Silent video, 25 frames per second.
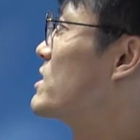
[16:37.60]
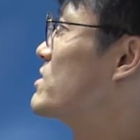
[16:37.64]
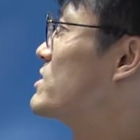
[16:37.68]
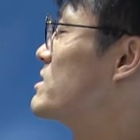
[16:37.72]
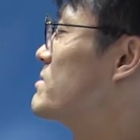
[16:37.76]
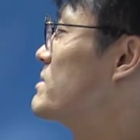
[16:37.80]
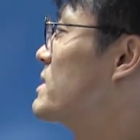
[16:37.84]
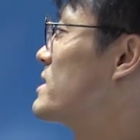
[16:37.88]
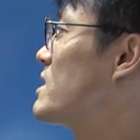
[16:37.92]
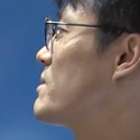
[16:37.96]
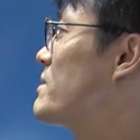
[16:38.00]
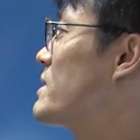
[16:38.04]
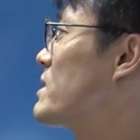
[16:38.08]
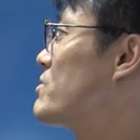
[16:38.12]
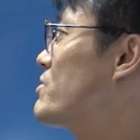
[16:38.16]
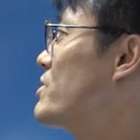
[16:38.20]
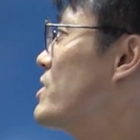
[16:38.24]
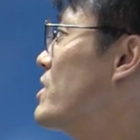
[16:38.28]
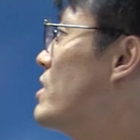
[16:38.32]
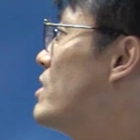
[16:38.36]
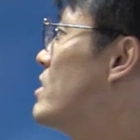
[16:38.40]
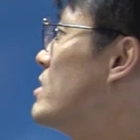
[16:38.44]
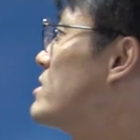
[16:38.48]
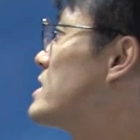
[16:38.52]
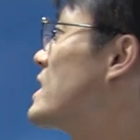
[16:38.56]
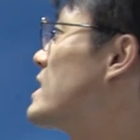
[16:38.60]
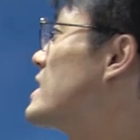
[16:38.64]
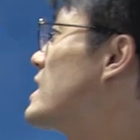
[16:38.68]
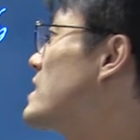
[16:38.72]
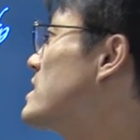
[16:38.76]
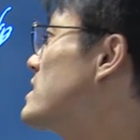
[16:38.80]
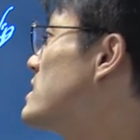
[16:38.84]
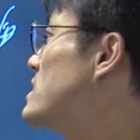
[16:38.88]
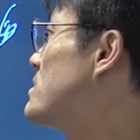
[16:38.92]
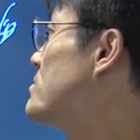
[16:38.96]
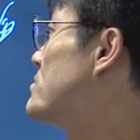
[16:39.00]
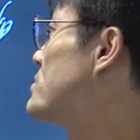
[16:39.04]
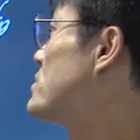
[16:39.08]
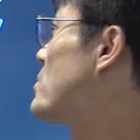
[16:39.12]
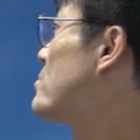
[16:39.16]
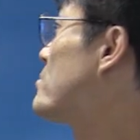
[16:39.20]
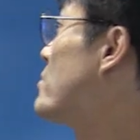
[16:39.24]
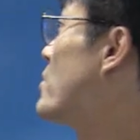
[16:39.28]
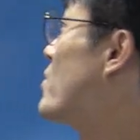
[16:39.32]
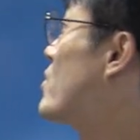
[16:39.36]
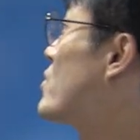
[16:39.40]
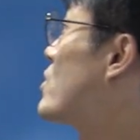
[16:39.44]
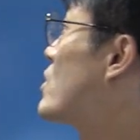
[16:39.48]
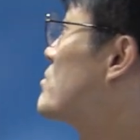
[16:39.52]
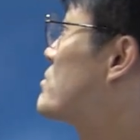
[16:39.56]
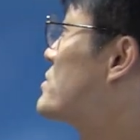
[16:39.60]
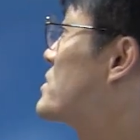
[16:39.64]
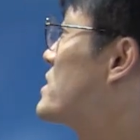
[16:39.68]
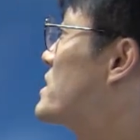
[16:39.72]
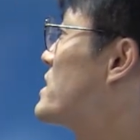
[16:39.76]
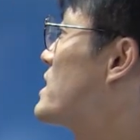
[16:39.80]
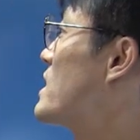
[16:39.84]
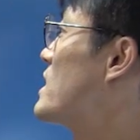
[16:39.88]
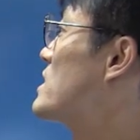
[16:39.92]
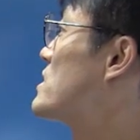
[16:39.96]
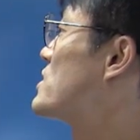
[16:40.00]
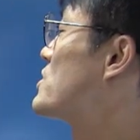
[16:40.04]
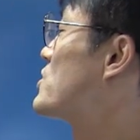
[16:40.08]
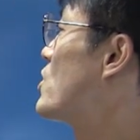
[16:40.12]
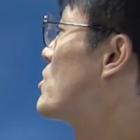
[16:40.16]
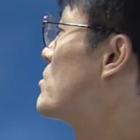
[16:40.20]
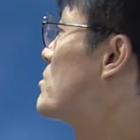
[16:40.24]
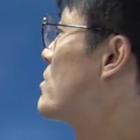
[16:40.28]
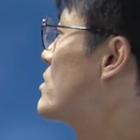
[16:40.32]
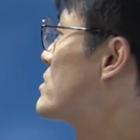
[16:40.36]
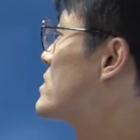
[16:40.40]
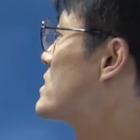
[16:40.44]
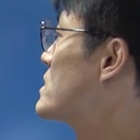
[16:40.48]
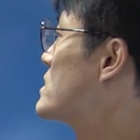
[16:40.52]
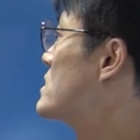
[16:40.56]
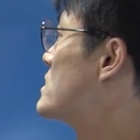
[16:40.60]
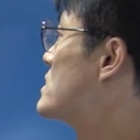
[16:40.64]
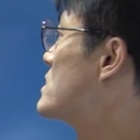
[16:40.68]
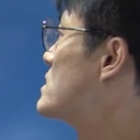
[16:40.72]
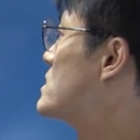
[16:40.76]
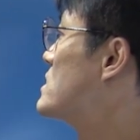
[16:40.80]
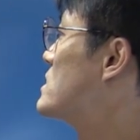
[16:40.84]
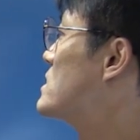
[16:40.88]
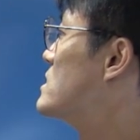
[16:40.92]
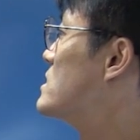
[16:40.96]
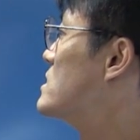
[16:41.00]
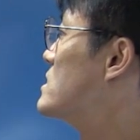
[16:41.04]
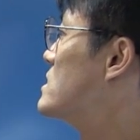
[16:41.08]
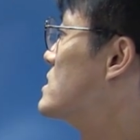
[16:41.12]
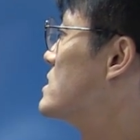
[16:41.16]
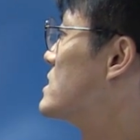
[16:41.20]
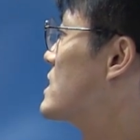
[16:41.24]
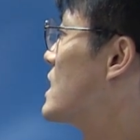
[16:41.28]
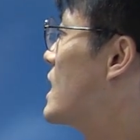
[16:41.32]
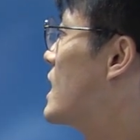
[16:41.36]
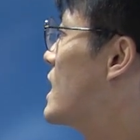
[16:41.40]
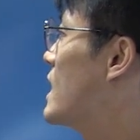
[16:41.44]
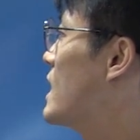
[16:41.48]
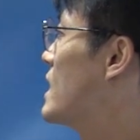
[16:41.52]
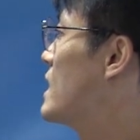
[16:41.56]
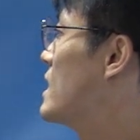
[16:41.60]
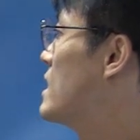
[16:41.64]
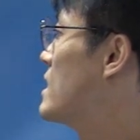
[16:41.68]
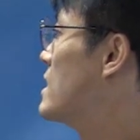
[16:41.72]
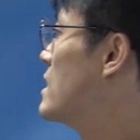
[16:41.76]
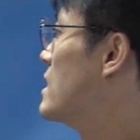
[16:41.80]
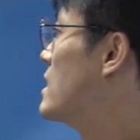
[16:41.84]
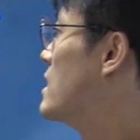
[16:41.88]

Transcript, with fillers: 잘 치면 다 받고요. 자, 양심적 병역 거부제에 대한 처벌은 자